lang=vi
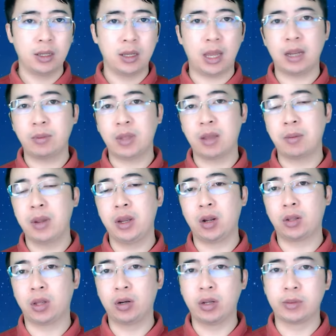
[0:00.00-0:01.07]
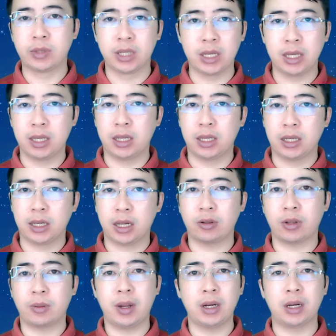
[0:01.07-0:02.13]
Em thấy mình nó thiếu điểm gì, theo
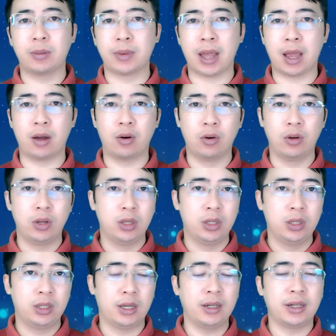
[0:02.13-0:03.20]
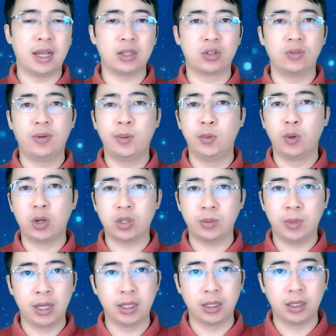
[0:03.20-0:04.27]
thắc mắc điểm nào, hãy để lại xuống phần luận cho
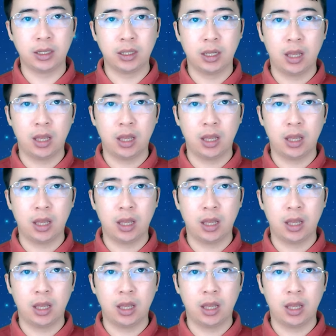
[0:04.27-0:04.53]
mình.